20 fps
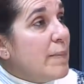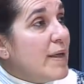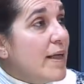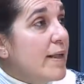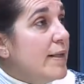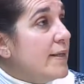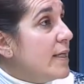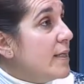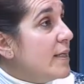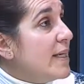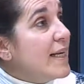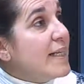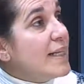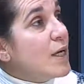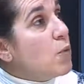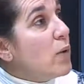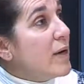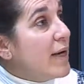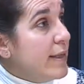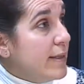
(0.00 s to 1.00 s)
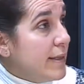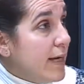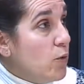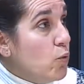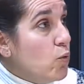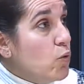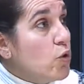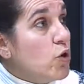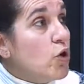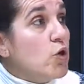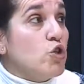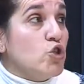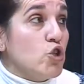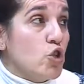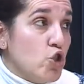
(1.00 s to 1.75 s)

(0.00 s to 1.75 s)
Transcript: media de entre 30 y 40 alumnos, nosotros